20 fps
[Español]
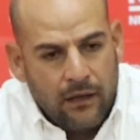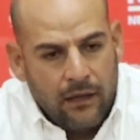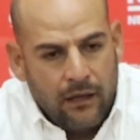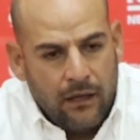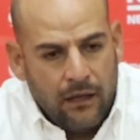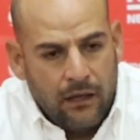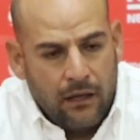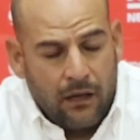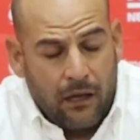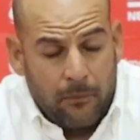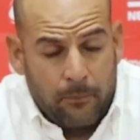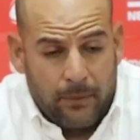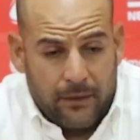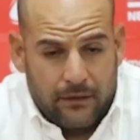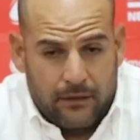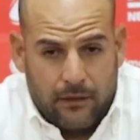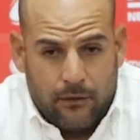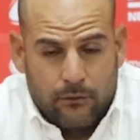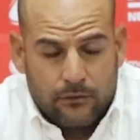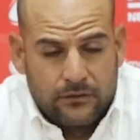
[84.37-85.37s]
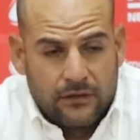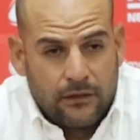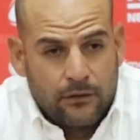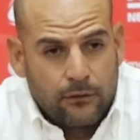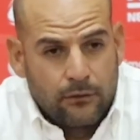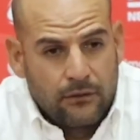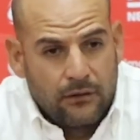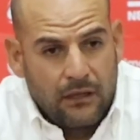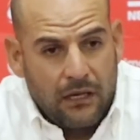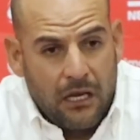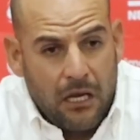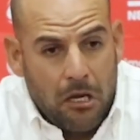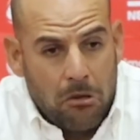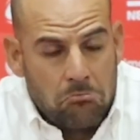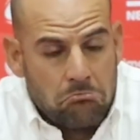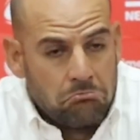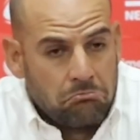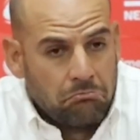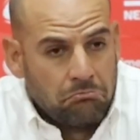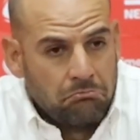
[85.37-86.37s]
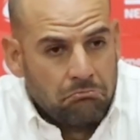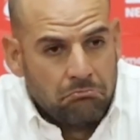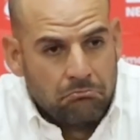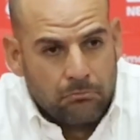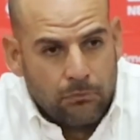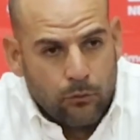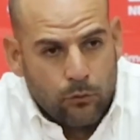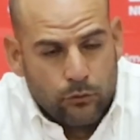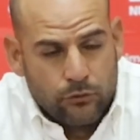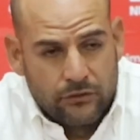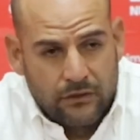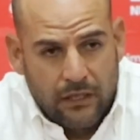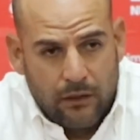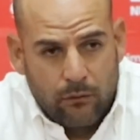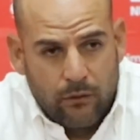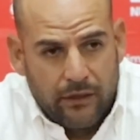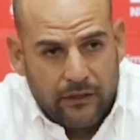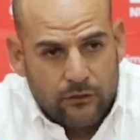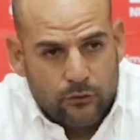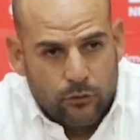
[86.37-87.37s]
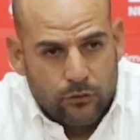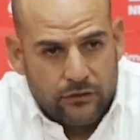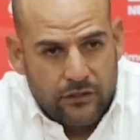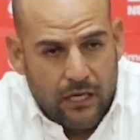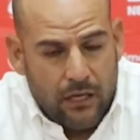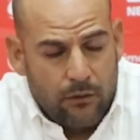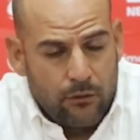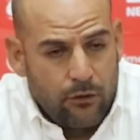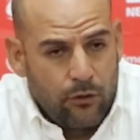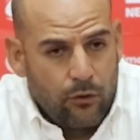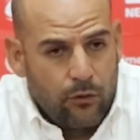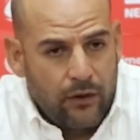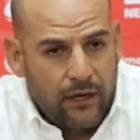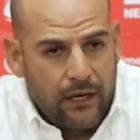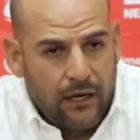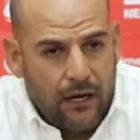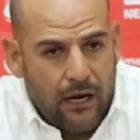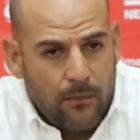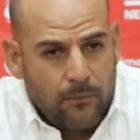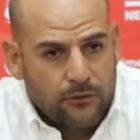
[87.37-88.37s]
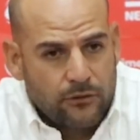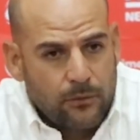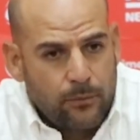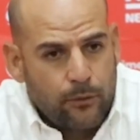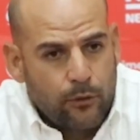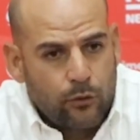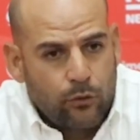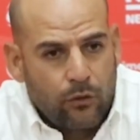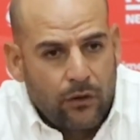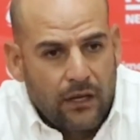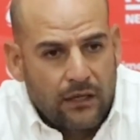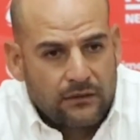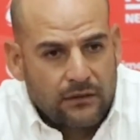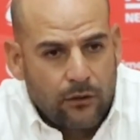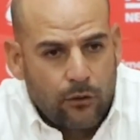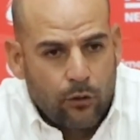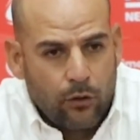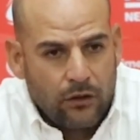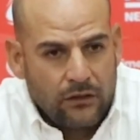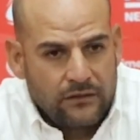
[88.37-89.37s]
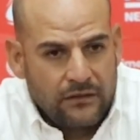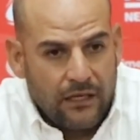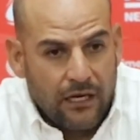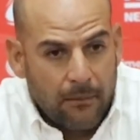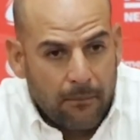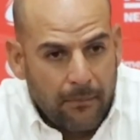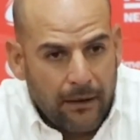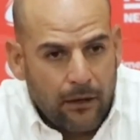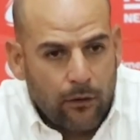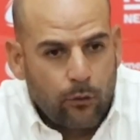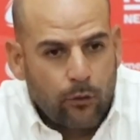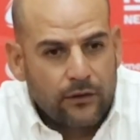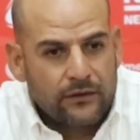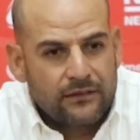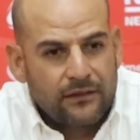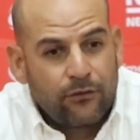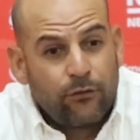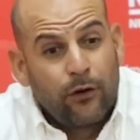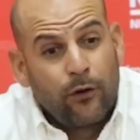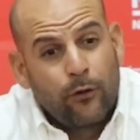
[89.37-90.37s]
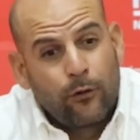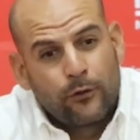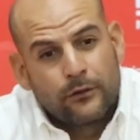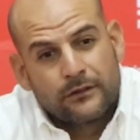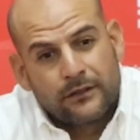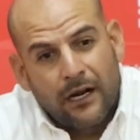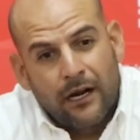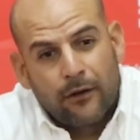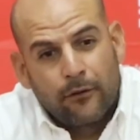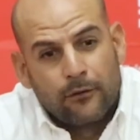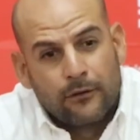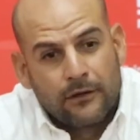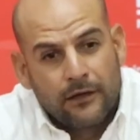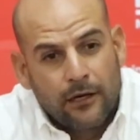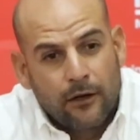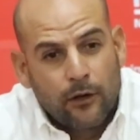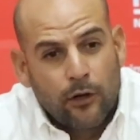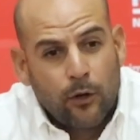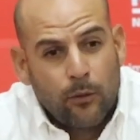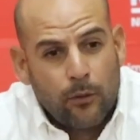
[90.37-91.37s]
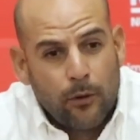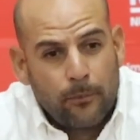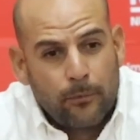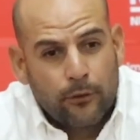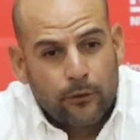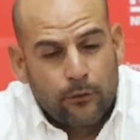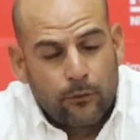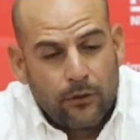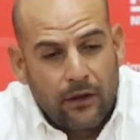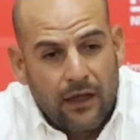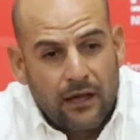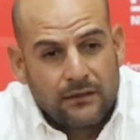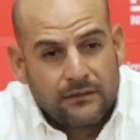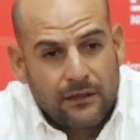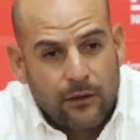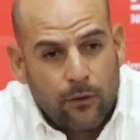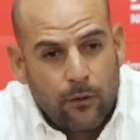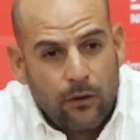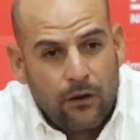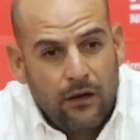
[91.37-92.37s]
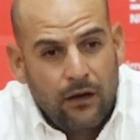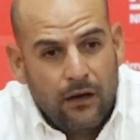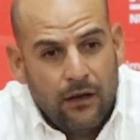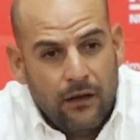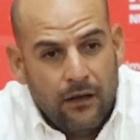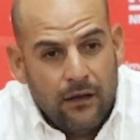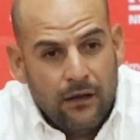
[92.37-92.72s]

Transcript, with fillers: eh, hay partidos en donde, ustedes lo han escuchado, no generamos oportunidades de gol, sin embargo este fue lo contrario, creo que hubo oportunidades de gol,